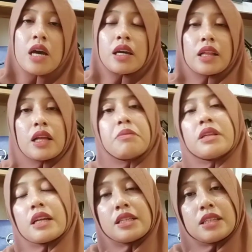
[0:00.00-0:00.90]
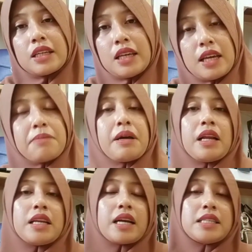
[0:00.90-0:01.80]
kita minta rezeki
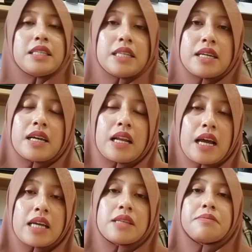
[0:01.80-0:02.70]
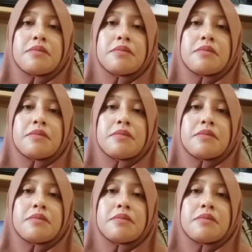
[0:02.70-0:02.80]
malah dikasihnya yang lain